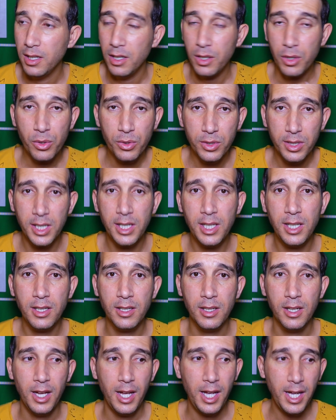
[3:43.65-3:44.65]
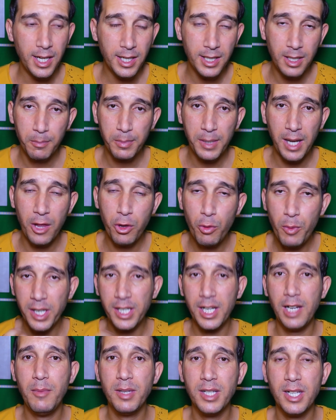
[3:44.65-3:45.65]
روتين اكتب كهذوما
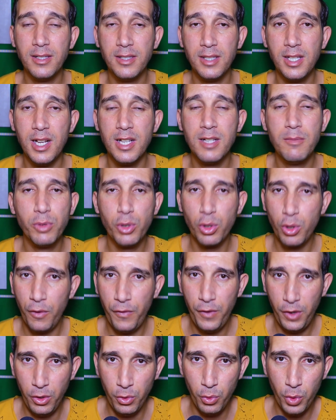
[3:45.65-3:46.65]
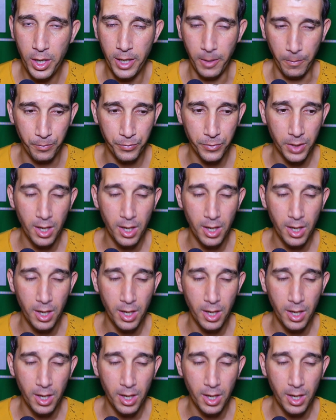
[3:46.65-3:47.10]
الكلمات الاساسيه لازم توضع في العنوان